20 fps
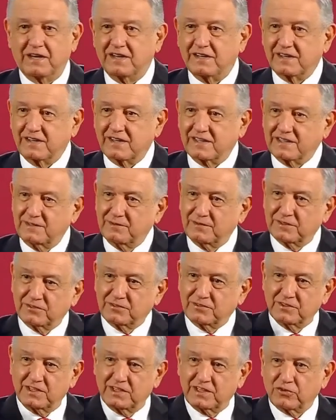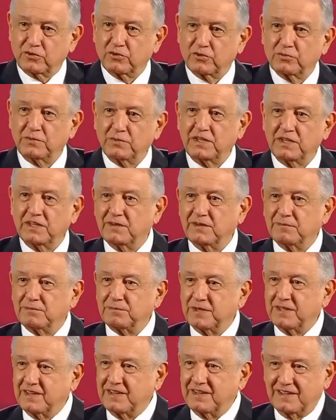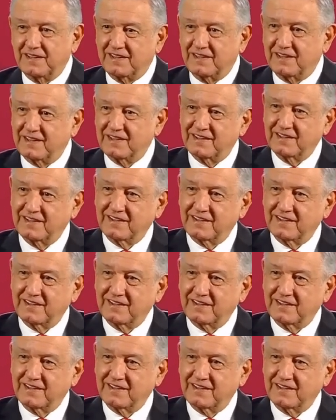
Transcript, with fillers: la reactivación de la economía, para la